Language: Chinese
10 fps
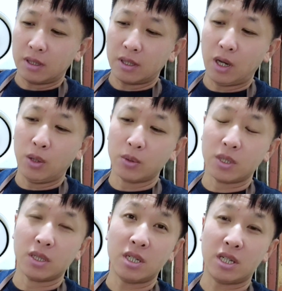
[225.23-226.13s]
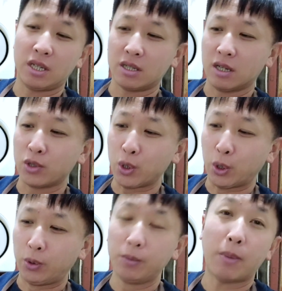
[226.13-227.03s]
然后只写着
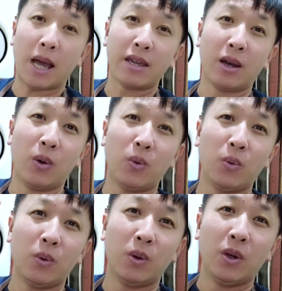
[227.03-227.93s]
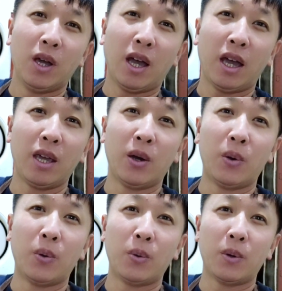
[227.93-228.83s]
纯麻油，还
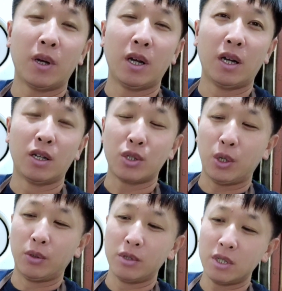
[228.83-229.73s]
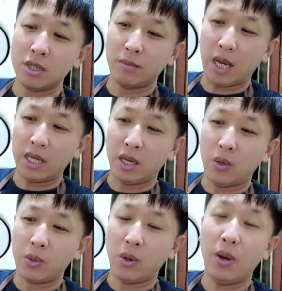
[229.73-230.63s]
有呃纯芝麻
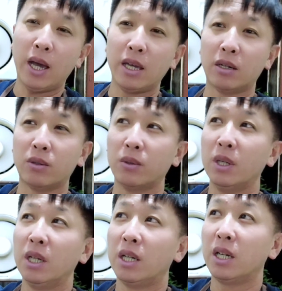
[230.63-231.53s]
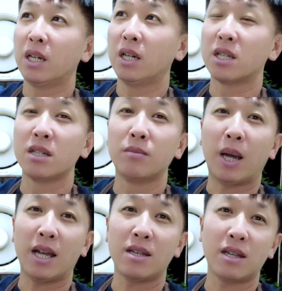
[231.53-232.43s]
油，然后还有那个芝
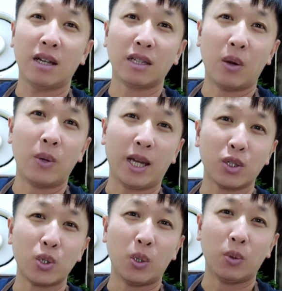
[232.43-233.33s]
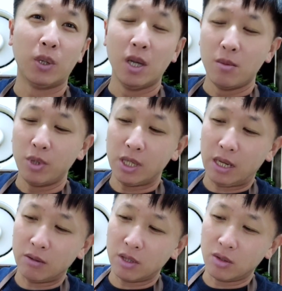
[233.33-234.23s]
麻香油两种，不知
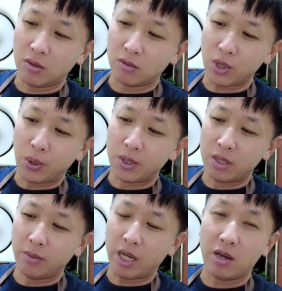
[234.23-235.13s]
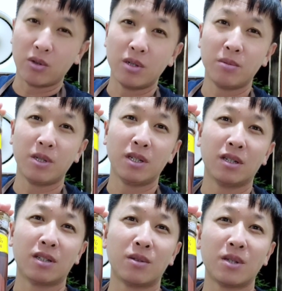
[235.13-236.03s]
道这种纯芝麻油是不
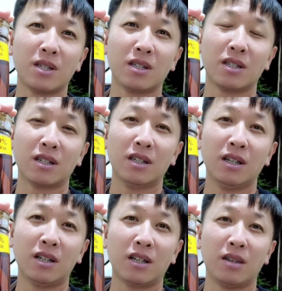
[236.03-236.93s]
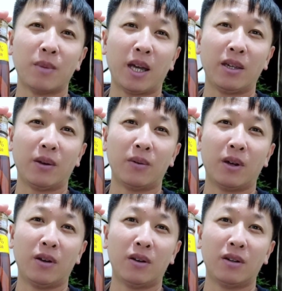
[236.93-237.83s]
是就是黑麻油了
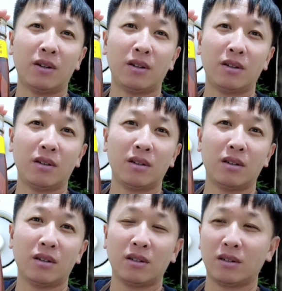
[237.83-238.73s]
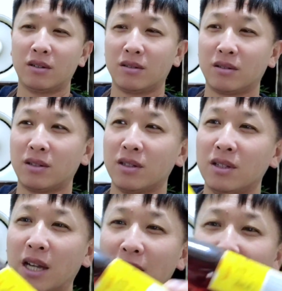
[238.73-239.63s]
哦？不懂哎。可是
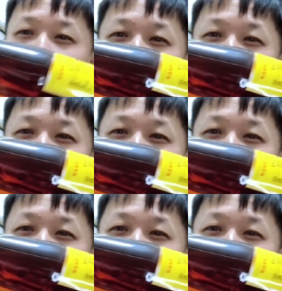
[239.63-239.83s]
它的颜